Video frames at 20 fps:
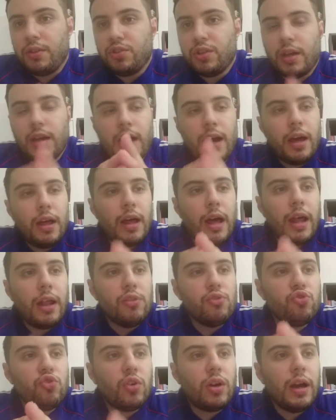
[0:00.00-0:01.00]
Cioè,
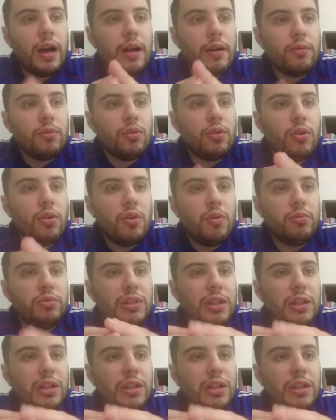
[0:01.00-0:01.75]
han, gio- hanno